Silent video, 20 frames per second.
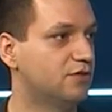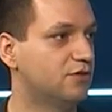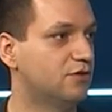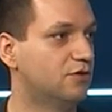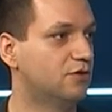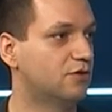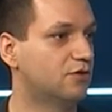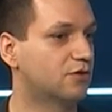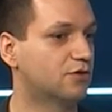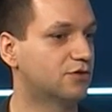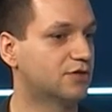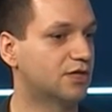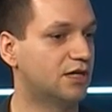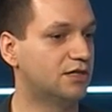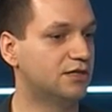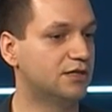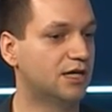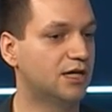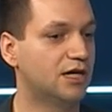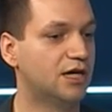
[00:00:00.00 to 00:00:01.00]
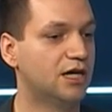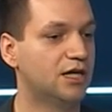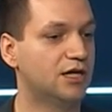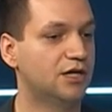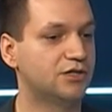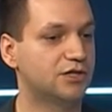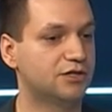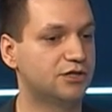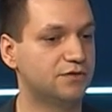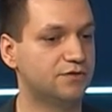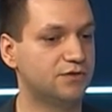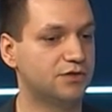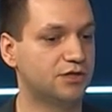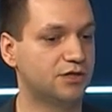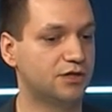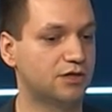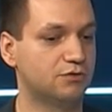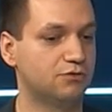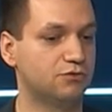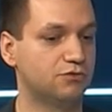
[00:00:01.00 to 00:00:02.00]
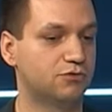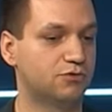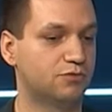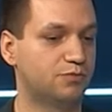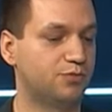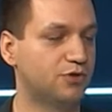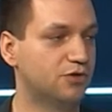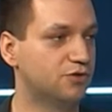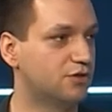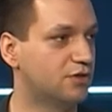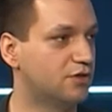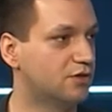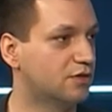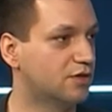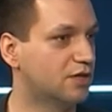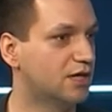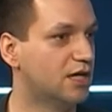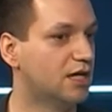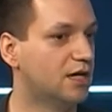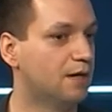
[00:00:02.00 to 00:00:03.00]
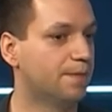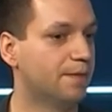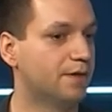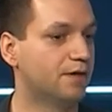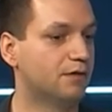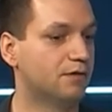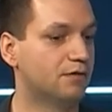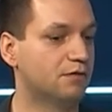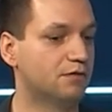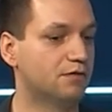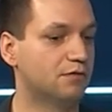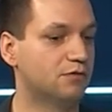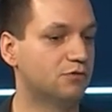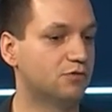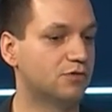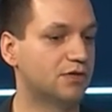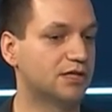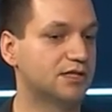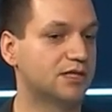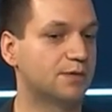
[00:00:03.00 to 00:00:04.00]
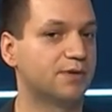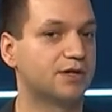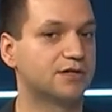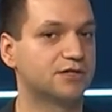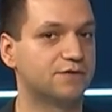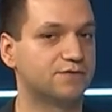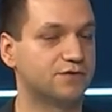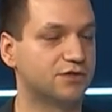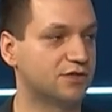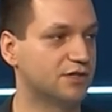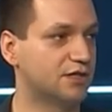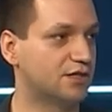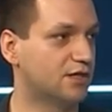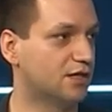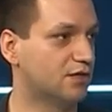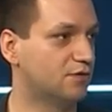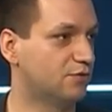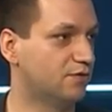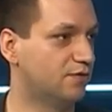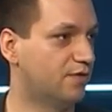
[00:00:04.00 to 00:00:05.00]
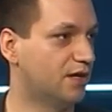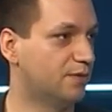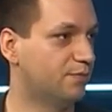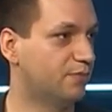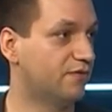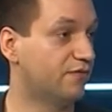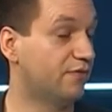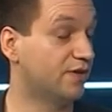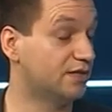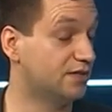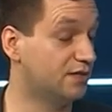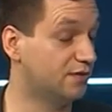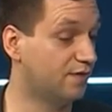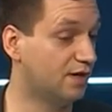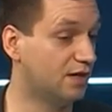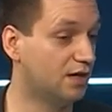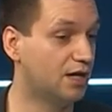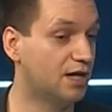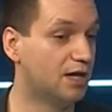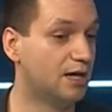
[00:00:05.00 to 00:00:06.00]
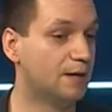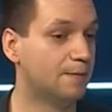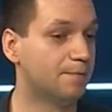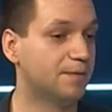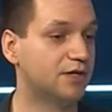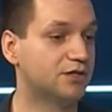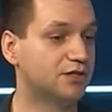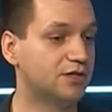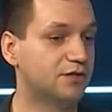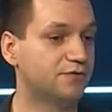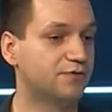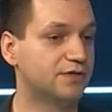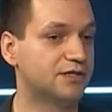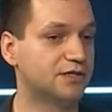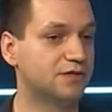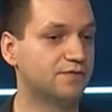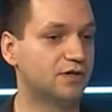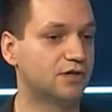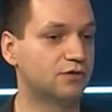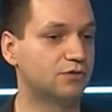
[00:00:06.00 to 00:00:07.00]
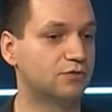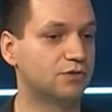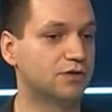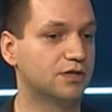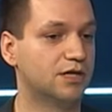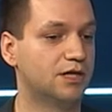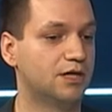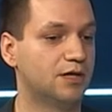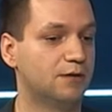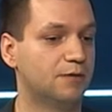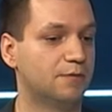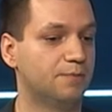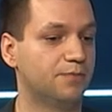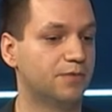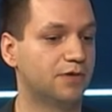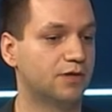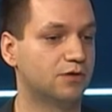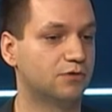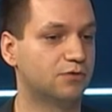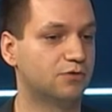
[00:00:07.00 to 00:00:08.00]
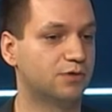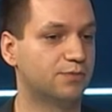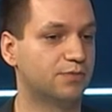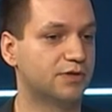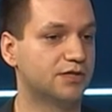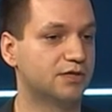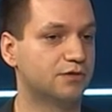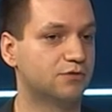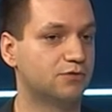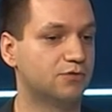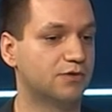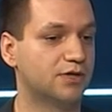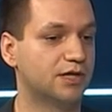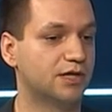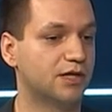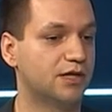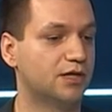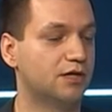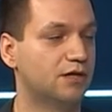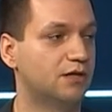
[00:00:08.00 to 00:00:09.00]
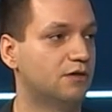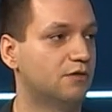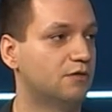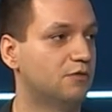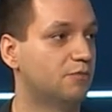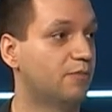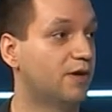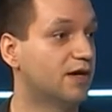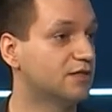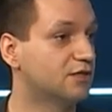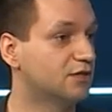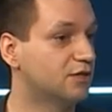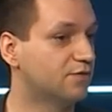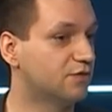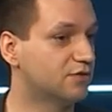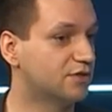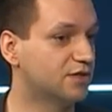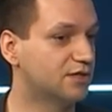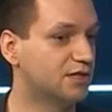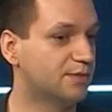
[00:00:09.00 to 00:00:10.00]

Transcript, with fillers: do Koszalina i rzeczywiście już piąty rok tutaj zapraszam wszystkich na Good Vibe Festival, czyli festiwal, który, który prezentuje bardzo nowe nowoczesne